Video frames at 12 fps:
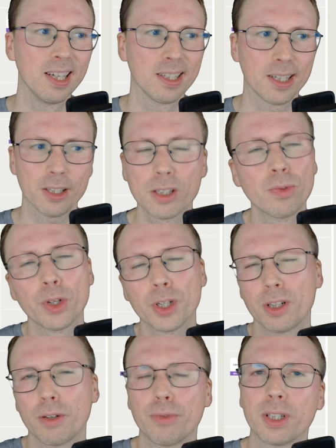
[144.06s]
Das ist wirklich
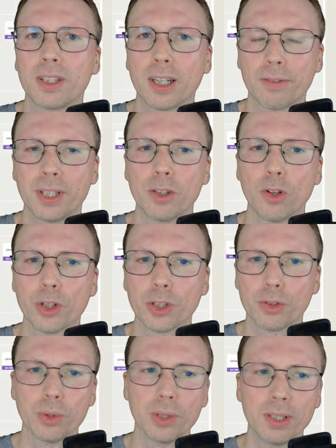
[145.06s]
dafür gedacht, wenn ihr euch
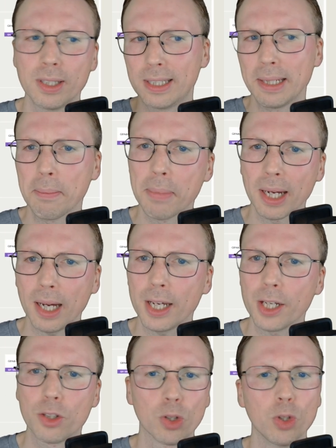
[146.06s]
so in dem
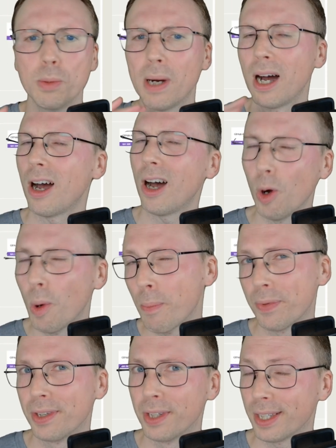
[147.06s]
Bereich noch
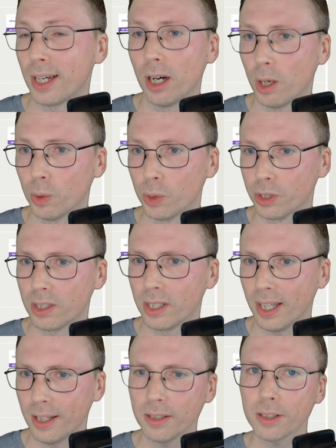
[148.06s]
überhaupt nicht
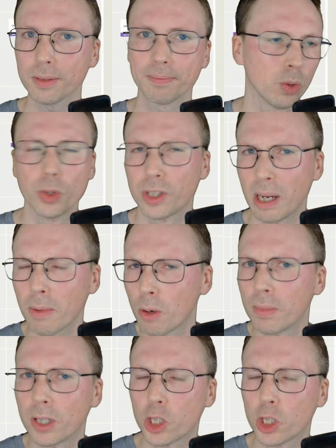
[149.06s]
auskennt. Und ich habe auch mal